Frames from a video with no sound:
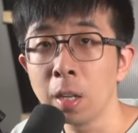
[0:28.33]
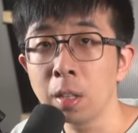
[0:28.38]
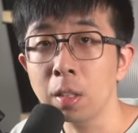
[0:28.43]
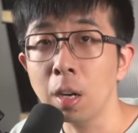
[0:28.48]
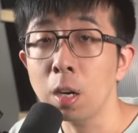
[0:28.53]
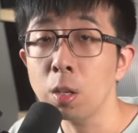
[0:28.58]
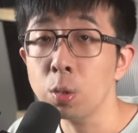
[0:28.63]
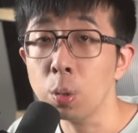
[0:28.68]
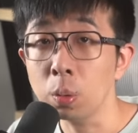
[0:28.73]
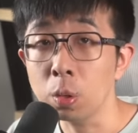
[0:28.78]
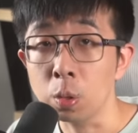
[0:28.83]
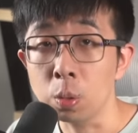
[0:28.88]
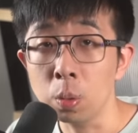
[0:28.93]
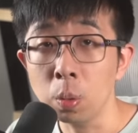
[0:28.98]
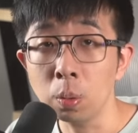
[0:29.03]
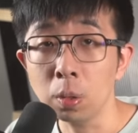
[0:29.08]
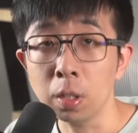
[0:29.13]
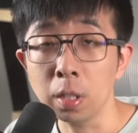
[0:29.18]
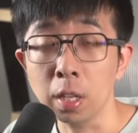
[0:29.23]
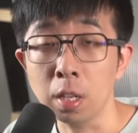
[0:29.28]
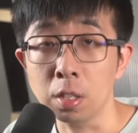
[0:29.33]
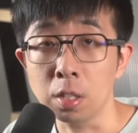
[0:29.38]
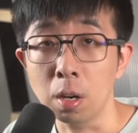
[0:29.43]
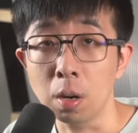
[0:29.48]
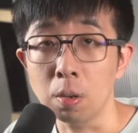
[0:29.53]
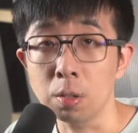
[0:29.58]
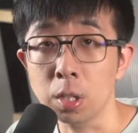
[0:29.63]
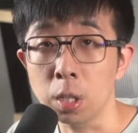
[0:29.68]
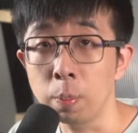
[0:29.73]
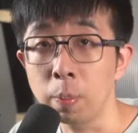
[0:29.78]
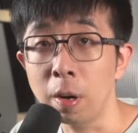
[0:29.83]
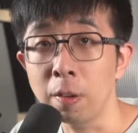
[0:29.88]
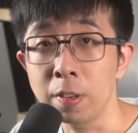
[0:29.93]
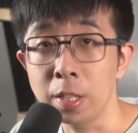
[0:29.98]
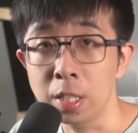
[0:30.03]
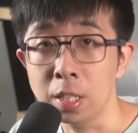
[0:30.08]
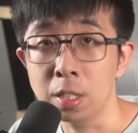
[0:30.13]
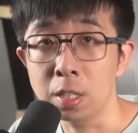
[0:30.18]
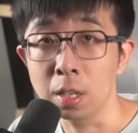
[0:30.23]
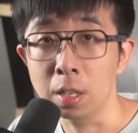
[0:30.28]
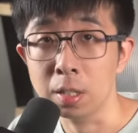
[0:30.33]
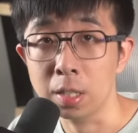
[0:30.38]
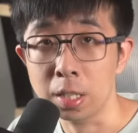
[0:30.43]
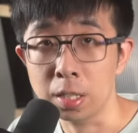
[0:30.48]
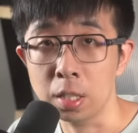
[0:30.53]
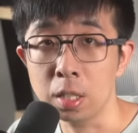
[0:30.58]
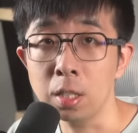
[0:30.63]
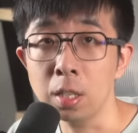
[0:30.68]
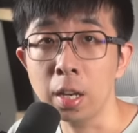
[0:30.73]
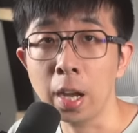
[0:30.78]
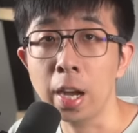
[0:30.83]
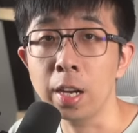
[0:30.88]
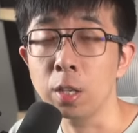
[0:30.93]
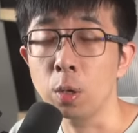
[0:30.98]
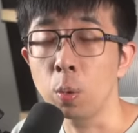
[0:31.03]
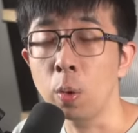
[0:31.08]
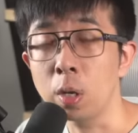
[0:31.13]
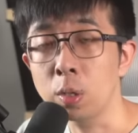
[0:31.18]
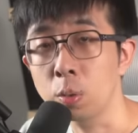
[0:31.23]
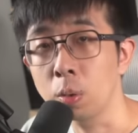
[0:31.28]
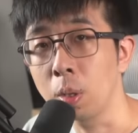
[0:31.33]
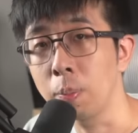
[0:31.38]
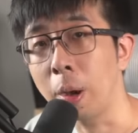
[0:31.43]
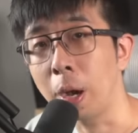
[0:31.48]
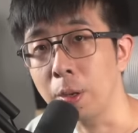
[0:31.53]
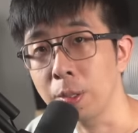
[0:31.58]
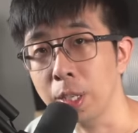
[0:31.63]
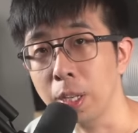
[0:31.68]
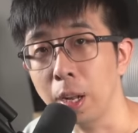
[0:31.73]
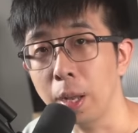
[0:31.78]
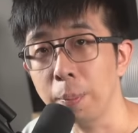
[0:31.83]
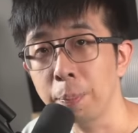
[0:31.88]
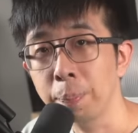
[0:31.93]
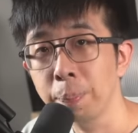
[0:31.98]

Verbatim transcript: 但是从你用的那个时候，这个报废进程才真正开始快速的跑起来。